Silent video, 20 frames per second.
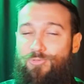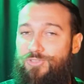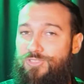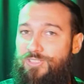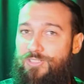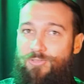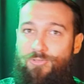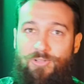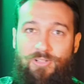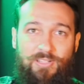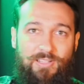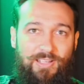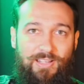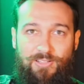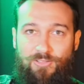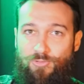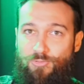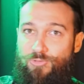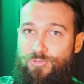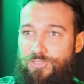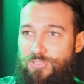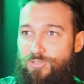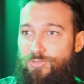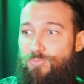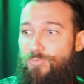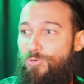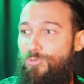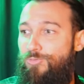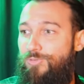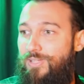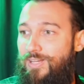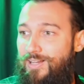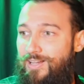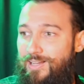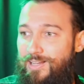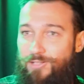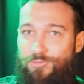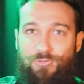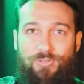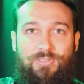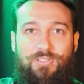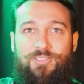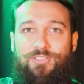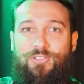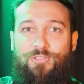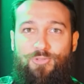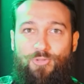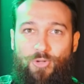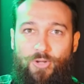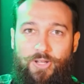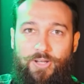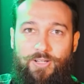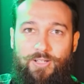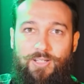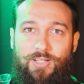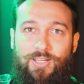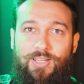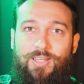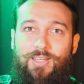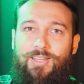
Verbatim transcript: conseguiram clientes, conseguiram moldar a sua trajetória.